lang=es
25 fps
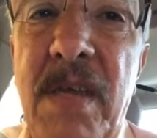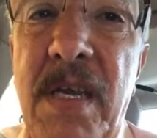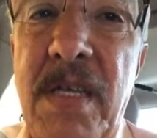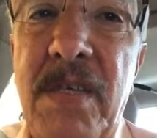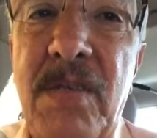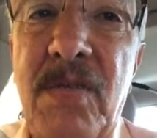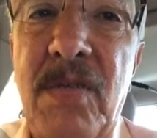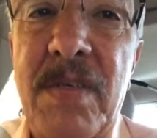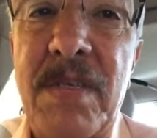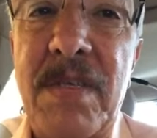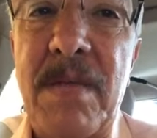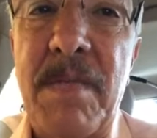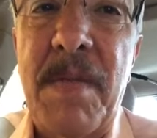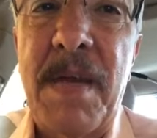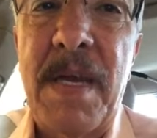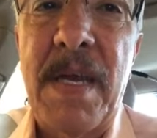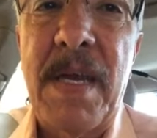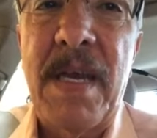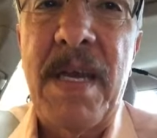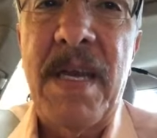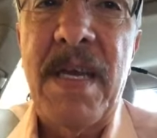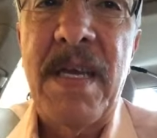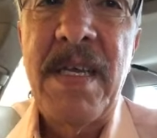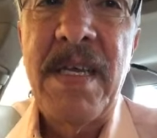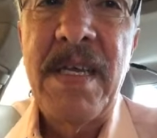inicio de
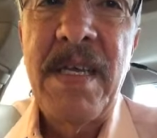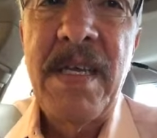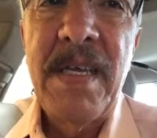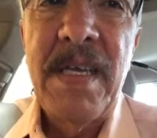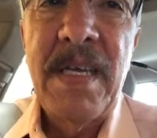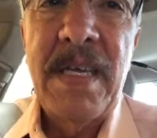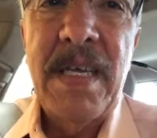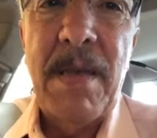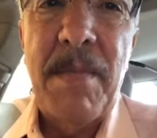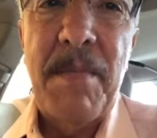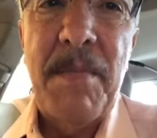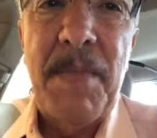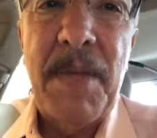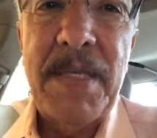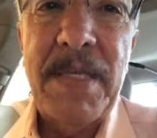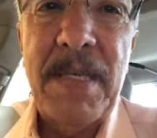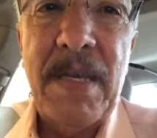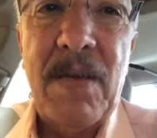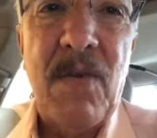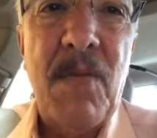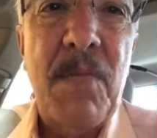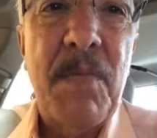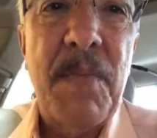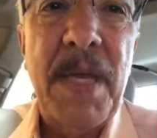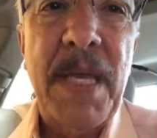semana que empieza
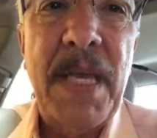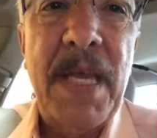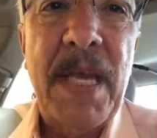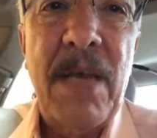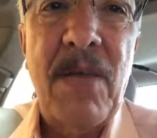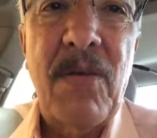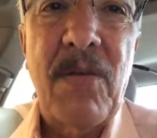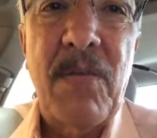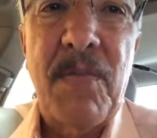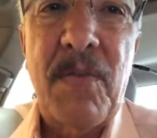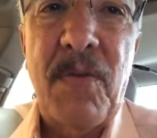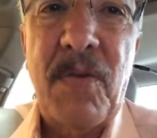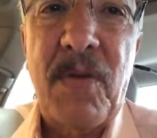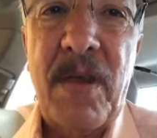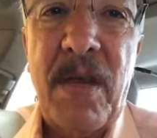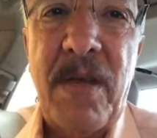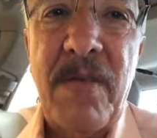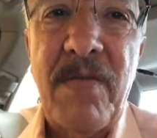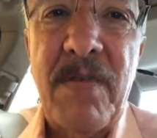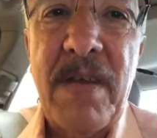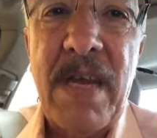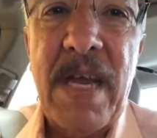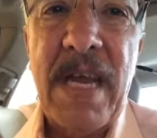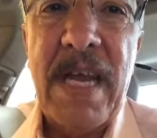complicado porque hay una